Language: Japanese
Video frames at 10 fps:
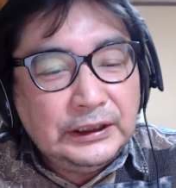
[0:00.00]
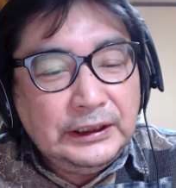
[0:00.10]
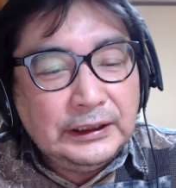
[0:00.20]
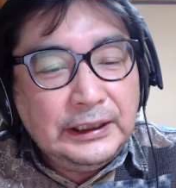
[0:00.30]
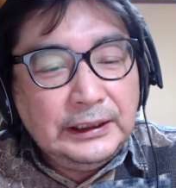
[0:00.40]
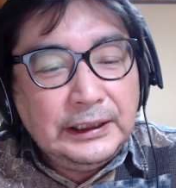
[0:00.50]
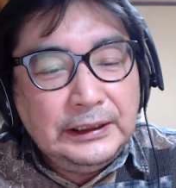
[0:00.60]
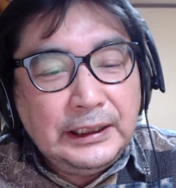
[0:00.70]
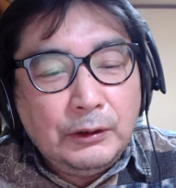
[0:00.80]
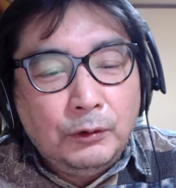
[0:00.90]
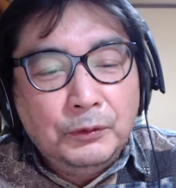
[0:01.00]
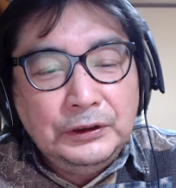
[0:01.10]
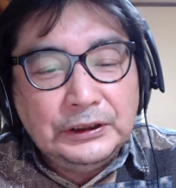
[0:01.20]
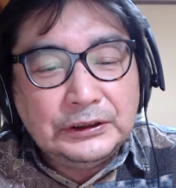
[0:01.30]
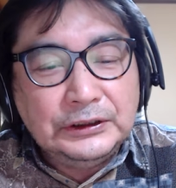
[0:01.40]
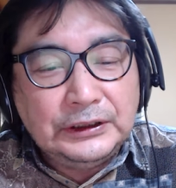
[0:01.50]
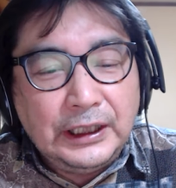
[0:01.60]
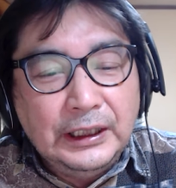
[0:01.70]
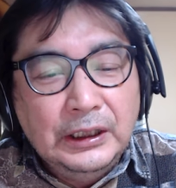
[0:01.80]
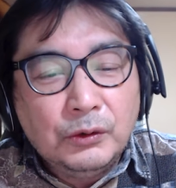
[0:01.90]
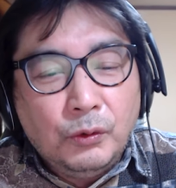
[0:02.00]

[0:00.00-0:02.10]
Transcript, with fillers: 的な経験や思いについて、